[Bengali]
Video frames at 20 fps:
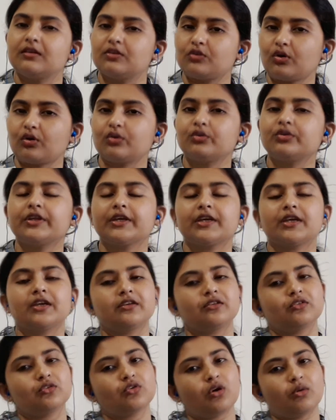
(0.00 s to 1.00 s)
তখন থেকে
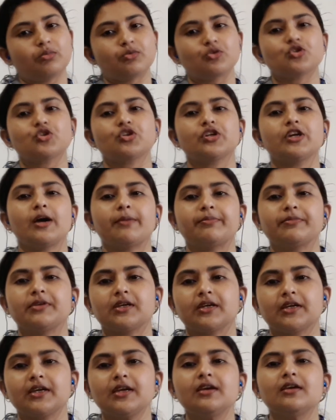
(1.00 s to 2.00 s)
কিন্তু অবশ্যই
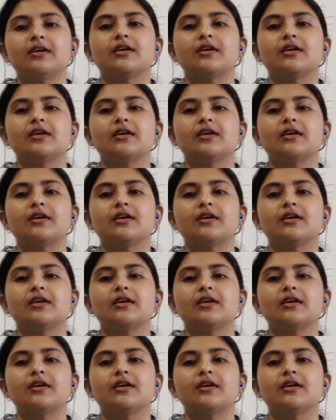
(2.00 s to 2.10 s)
আপনাকে